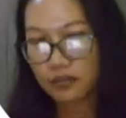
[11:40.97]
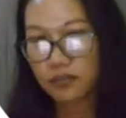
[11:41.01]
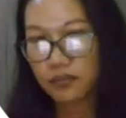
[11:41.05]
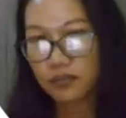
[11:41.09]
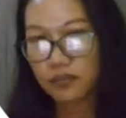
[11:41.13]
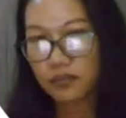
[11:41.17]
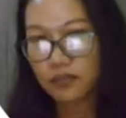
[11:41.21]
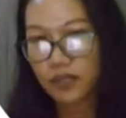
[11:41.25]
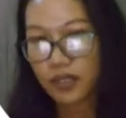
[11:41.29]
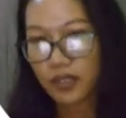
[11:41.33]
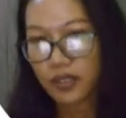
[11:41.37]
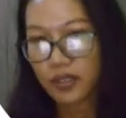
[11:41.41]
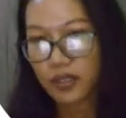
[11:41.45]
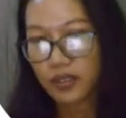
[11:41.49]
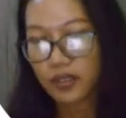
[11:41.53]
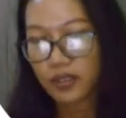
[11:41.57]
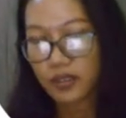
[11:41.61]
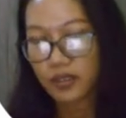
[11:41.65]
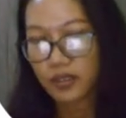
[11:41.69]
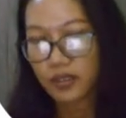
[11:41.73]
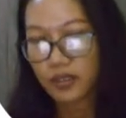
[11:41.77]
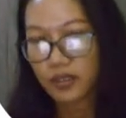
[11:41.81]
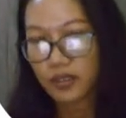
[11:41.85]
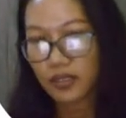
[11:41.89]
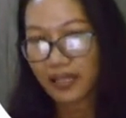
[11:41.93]

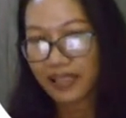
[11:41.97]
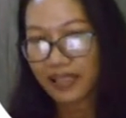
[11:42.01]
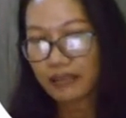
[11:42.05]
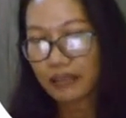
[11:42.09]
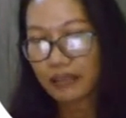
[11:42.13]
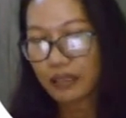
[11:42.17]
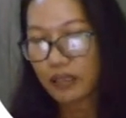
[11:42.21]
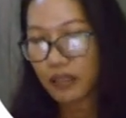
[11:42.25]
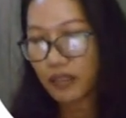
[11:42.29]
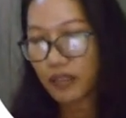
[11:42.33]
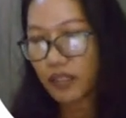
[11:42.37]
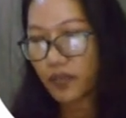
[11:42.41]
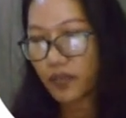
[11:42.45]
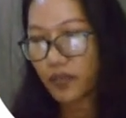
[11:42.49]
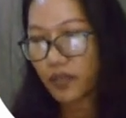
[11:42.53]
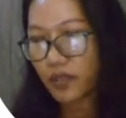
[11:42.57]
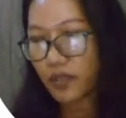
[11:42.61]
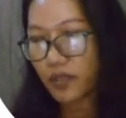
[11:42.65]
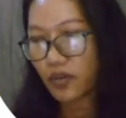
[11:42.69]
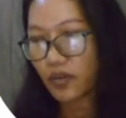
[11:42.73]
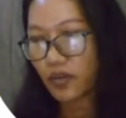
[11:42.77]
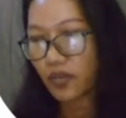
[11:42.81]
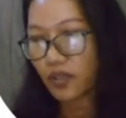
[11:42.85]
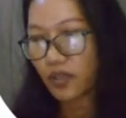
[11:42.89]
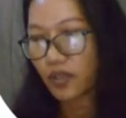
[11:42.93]
eh, latarnya
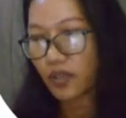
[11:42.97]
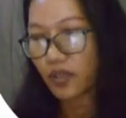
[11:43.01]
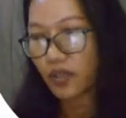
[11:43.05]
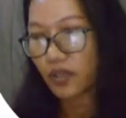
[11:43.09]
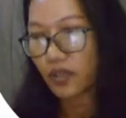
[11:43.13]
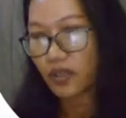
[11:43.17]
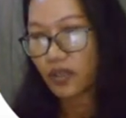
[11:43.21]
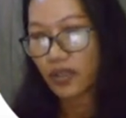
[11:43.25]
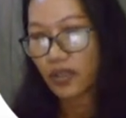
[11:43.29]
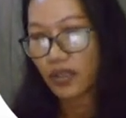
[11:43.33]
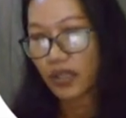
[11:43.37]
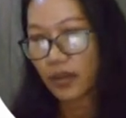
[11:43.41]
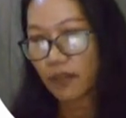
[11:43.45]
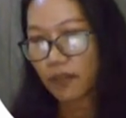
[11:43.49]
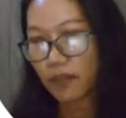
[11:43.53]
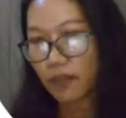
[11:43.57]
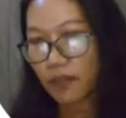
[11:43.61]
backgroundnya agak gelap